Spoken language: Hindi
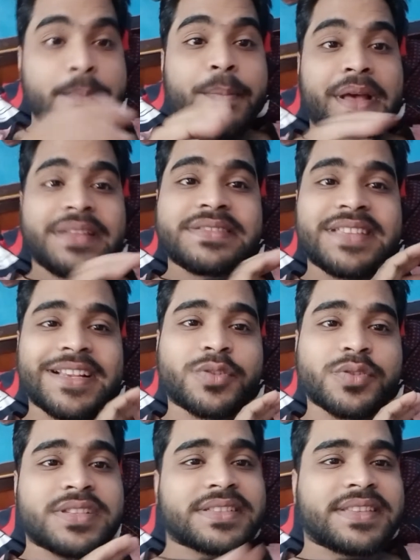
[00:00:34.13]
मैच देख
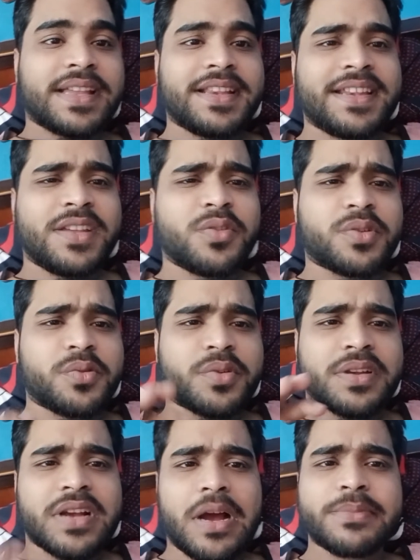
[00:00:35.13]
तो सकता ही नहीं हूँ क्योंकि
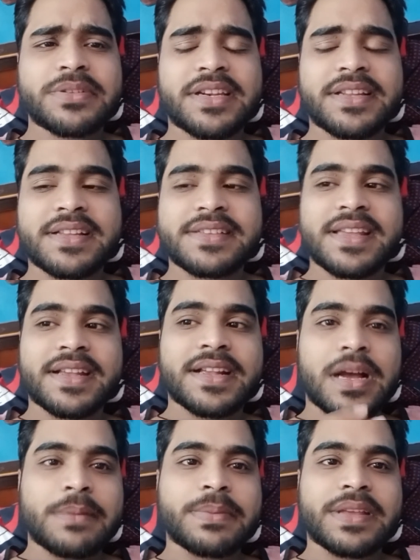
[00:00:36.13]
काम इतना ज़्यादा है
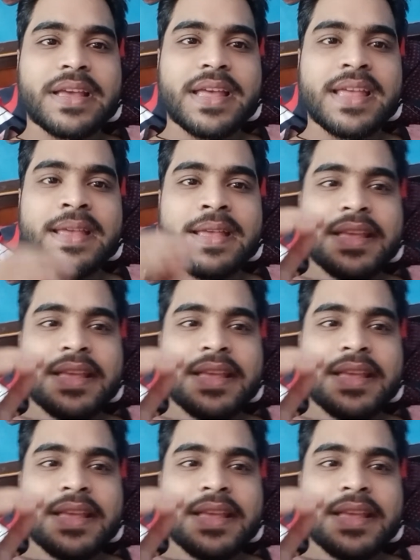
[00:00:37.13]
काम क्या है